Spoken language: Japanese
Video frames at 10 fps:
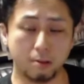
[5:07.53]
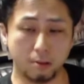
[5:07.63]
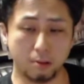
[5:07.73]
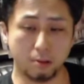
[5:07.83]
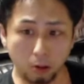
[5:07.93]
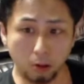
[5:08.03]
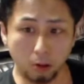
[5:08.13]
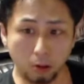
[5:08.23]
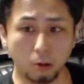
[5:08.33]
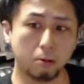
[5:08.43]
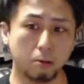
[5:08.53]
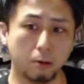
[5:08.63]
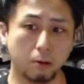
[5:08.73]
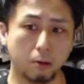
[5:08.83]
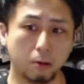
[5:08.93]
すごい洞察
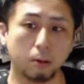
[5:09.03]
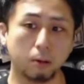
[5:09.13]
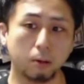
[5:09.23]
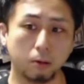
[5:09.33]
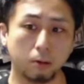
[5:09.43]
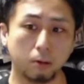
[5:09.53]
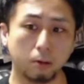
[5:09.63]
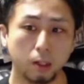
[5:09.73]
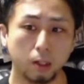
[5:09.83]
力を得るようになったの。